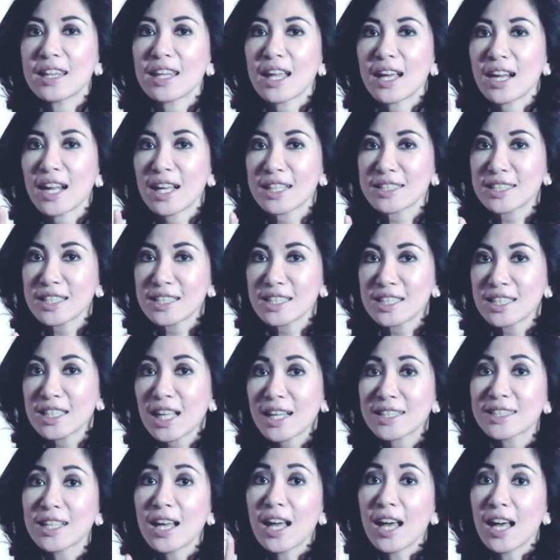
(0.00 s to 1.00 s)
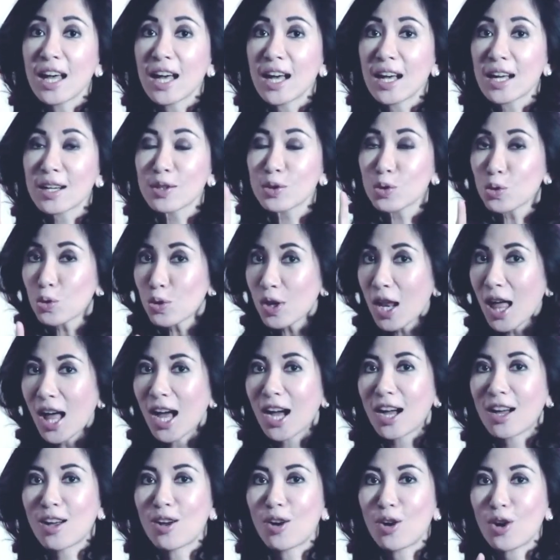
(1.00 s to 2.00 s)
dan elastisitas
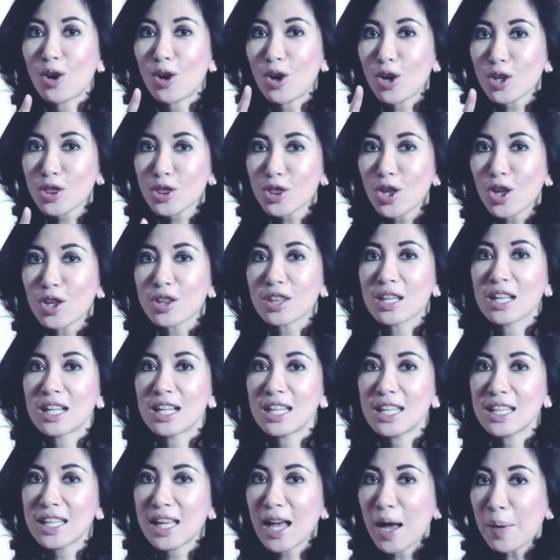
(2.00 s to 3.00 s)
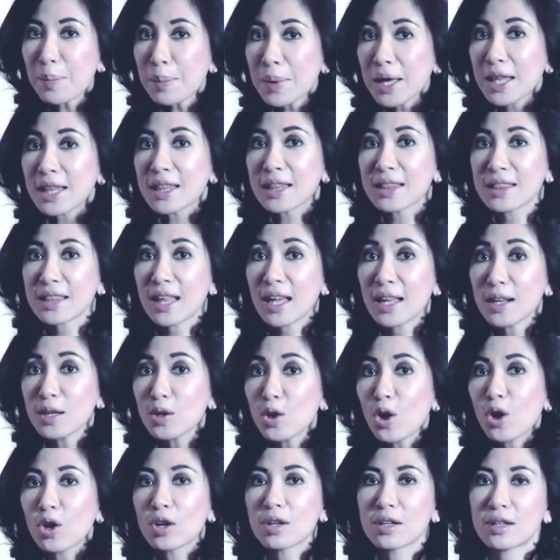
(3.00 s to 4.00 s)
tulang, otot, ligamen,
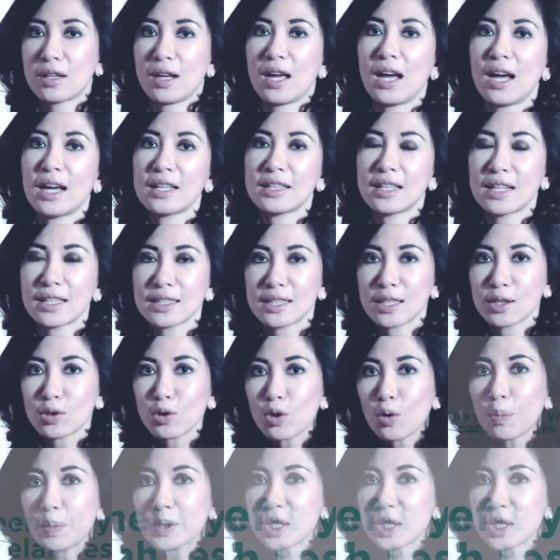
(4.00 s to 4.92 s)
tendon. Nah, dari situ